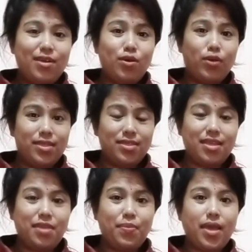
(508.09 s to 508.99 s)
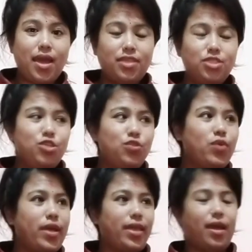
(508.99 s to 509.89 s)
ऑनेस्टली कि मैं आज क्यों
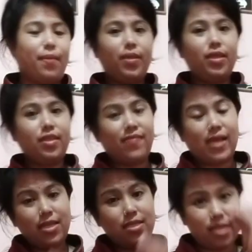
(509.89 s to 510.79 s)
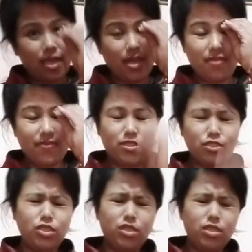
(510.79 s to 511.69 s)
आई यहाँ पे दिवाली सेल की वजह
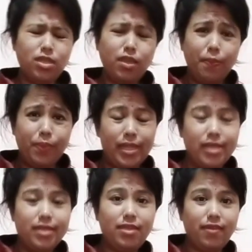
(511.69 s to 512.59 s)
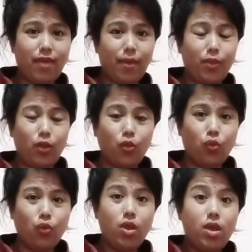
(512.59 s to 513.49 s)
से इतनी भीड़ थी वहाँ पे लोगों